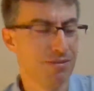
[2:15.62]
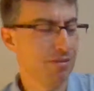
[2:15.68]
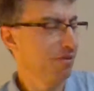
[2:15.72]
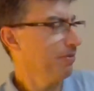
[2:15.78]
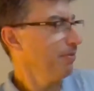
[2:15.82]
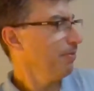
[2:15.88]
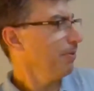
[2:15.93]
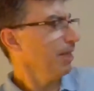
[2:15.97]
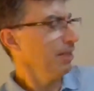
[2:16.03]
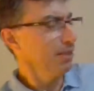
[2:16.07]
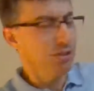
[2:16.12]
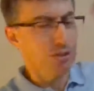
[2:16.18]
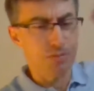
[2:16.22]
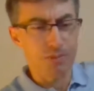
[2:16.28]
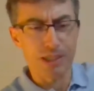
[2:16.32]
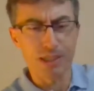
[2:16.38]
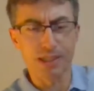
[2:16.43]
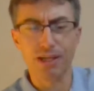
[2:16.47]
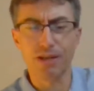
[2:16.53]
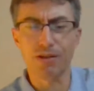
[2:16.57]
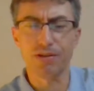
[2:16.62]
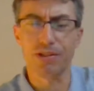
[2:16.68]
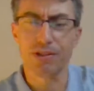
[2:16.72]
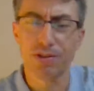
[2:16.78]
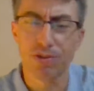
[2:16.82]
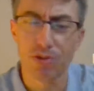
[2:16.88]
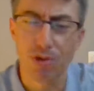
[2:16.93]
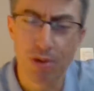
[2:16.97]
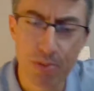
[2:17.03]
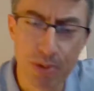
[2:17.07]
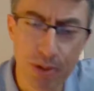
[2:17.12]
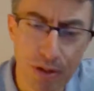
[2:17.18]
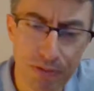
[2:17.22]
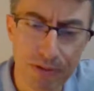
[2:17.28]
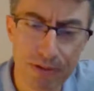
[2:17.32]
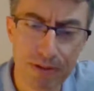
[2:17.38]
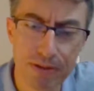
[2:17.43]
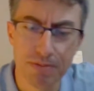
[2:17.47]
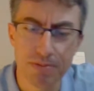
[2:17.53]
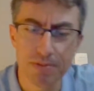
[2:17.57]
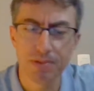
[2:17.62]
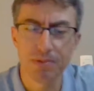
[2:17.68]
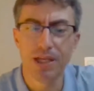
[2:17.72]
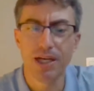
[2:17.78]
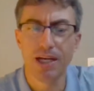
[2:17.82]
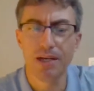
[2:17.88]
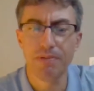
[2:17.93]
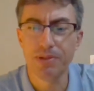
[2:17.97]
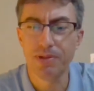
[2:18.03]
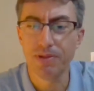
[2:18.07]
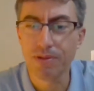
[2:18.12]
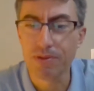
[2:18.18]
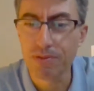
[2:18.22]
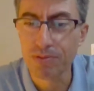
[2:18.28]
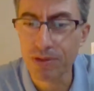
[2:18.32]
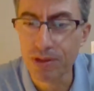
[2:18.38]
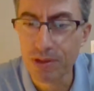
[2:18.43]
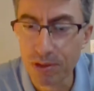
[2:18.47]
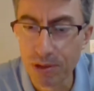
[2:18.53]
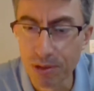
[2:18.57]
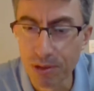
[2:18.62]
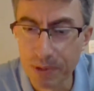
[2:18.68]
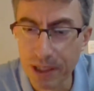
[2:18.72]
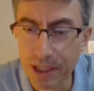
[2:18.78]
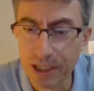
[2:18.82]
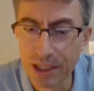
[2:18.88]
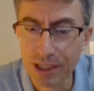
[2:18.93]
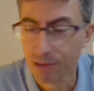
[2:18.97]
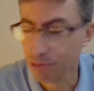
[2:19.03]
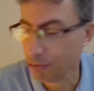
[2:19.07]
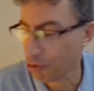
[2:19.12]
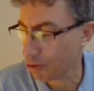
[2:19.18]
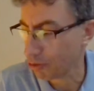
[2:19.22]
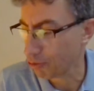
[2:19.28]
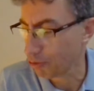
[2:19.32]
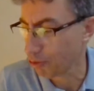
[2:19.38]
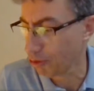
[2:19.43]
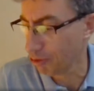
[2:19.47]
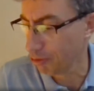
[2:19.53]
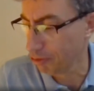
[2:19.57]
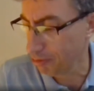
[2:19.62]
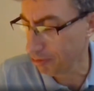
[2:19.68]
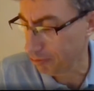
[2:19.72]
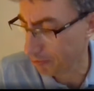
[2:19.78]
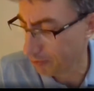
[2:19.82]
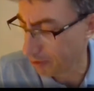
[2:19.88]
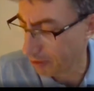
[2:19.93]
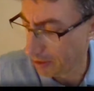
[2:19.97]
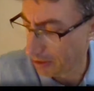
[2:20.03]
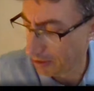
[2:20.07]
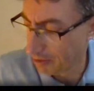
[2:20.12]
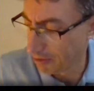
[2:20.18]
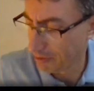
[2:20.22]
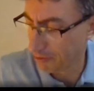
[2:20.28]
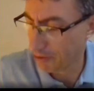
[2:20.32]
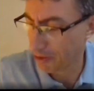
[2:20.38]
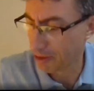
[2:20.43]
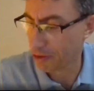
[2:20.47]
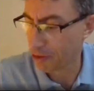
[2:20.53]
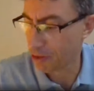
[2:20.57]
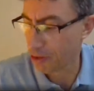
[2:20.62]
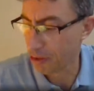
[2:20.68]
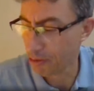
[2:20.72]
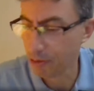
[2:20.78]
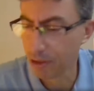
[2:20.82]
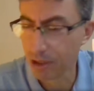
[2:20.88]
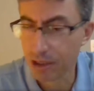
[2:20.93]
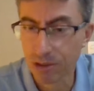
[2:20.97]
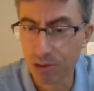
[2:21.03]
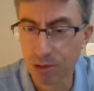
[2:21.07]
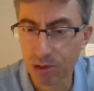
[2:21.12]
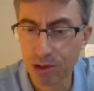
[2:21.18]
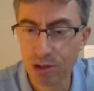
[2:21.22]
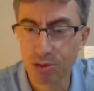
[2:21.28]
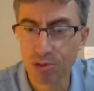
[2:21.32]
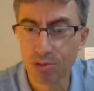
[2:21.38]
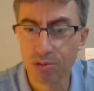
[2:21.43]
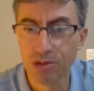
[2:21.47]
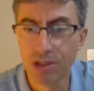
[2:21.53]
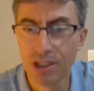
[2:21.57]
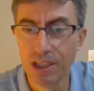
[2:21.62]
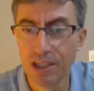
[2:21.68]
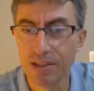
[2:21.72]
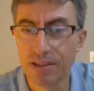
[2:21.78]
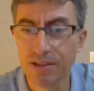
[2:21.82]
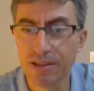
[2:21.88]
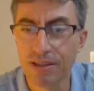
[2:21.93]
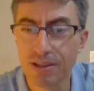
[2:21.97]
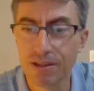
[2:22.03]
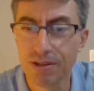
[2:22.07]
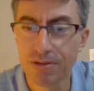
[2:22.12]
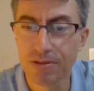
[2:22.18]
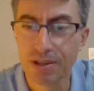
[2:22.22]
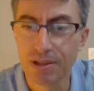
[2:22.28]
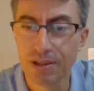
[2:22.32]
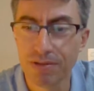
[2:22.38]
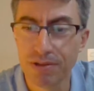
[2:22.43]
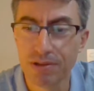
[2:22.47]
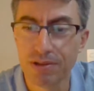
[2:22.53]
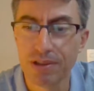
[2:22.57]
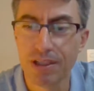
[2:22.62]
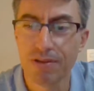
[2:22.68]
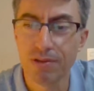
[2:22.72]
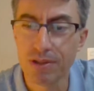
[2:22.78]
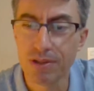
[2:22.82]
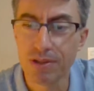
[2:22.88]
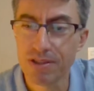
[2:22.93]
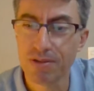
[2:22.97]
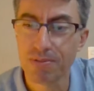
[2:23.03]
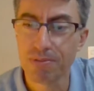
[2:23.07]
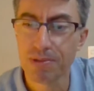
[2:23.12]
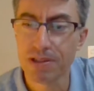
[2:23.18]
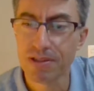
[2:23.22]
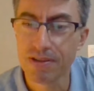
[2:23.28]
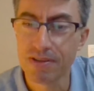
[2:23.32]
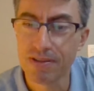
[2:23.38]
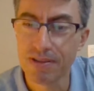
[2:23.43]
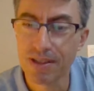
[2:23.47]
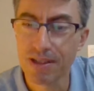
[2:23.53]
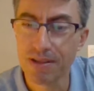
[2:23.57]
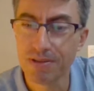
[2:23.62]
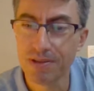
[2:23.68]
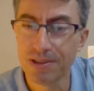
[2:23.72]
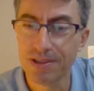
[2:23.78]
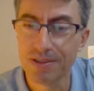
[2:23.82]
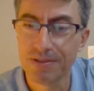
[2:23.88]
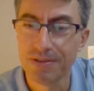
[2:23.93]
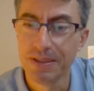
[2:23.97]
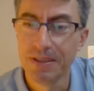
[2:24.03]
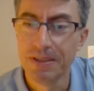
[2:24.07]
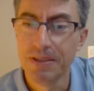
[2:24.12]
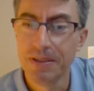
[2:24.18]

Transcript: Agora vai lá, deixa o pai dar aula aqui, home office. Vamos lá, pessoal. Desculpem aí o transtorno. Chegou aqui outro estudante que não estava não tava no ensino presencial hoje.